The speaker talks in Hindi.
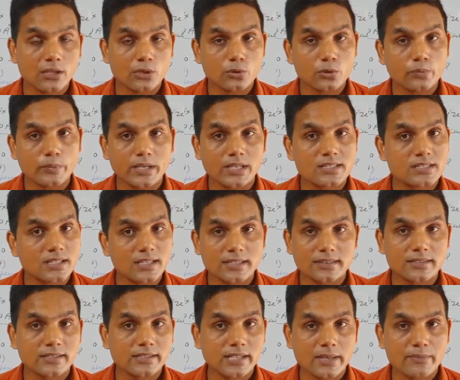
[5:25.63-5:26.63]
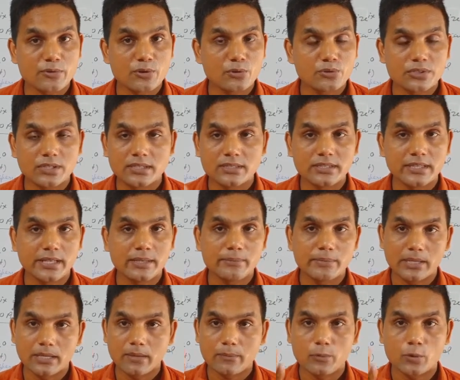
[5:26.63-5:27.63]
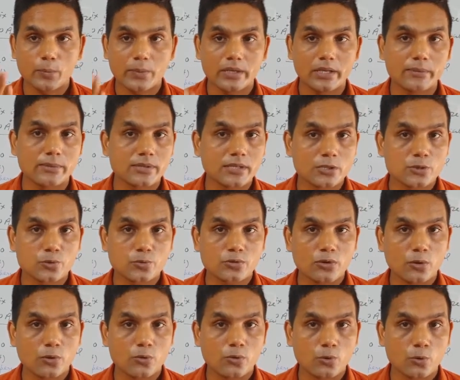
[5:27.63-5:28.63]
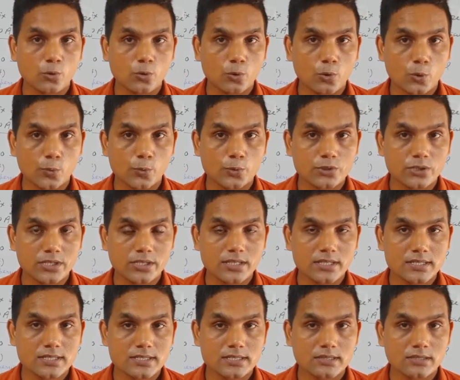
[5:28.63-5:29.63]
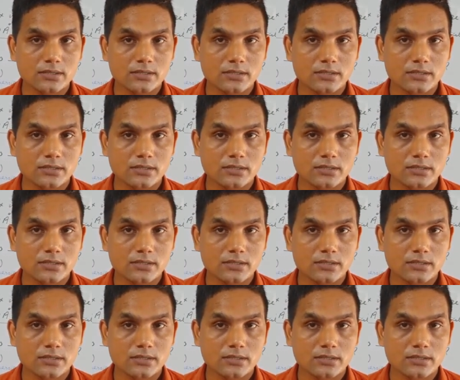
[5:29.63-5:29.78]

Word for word: तो मिक्सचर कितने टाइप के होते हैं तीन मैं आपको पहले ही बता चुका हूँ होमोजीनियस